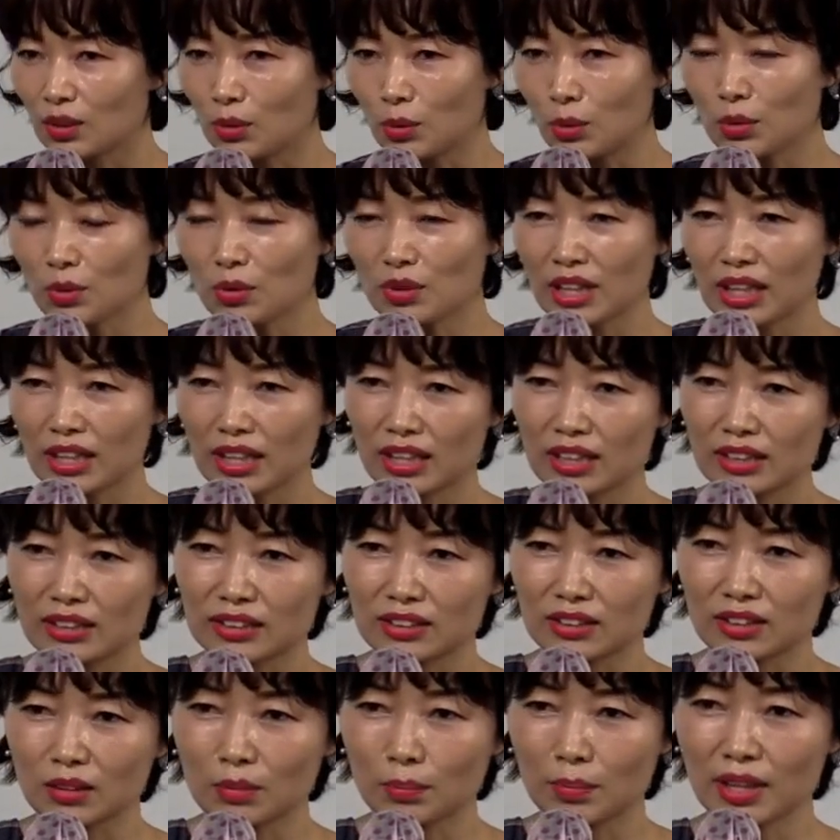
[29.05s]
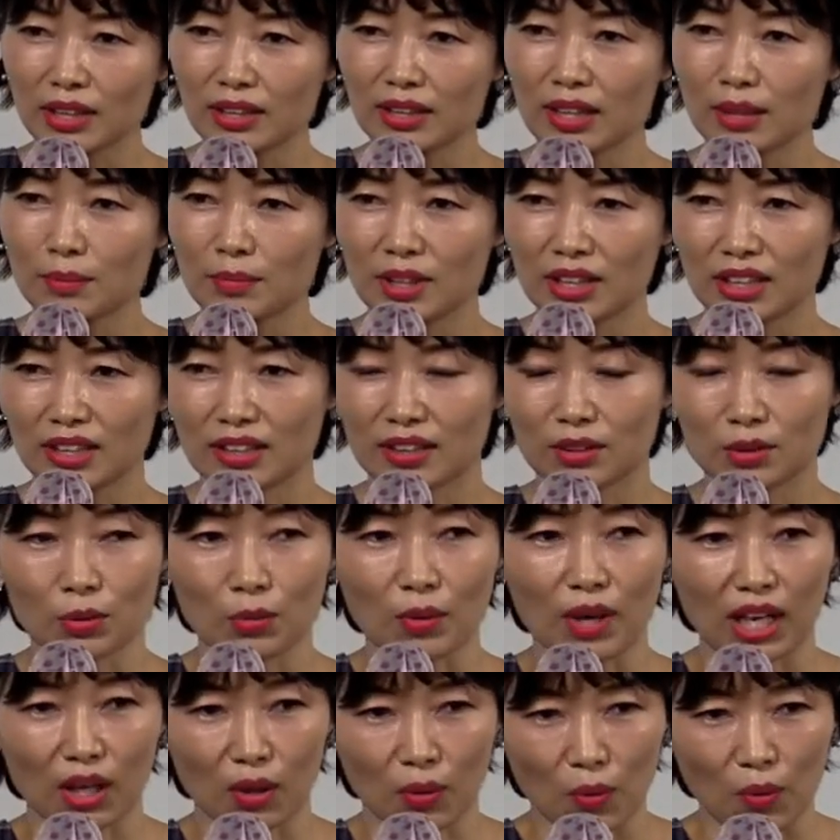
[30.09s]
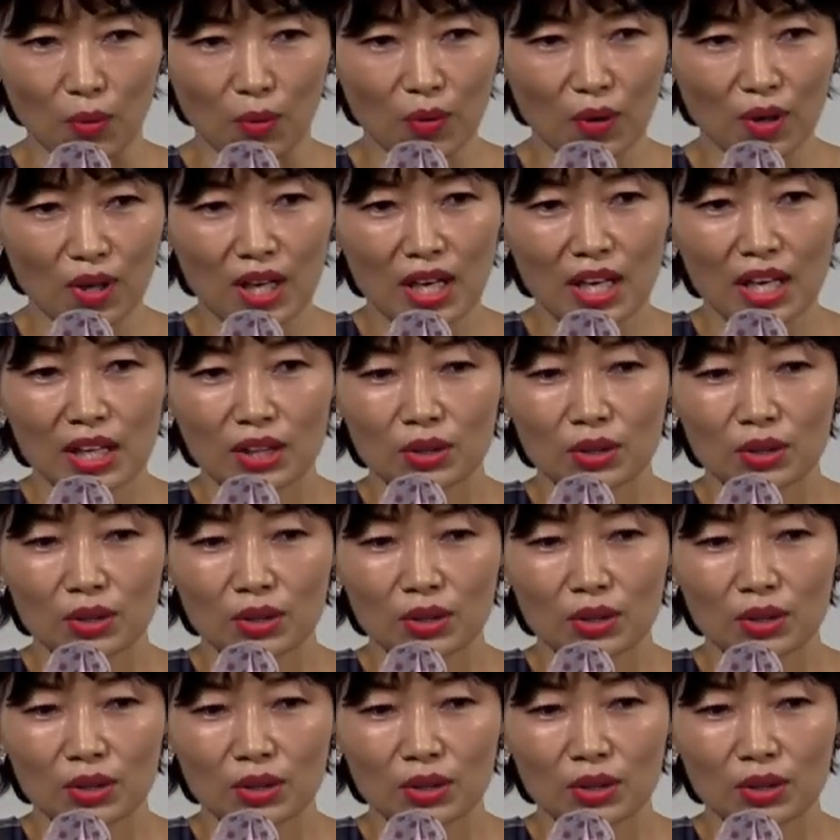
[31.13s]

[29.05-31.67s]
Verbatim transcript: 코로나라는 그런 팬데믹도 왔고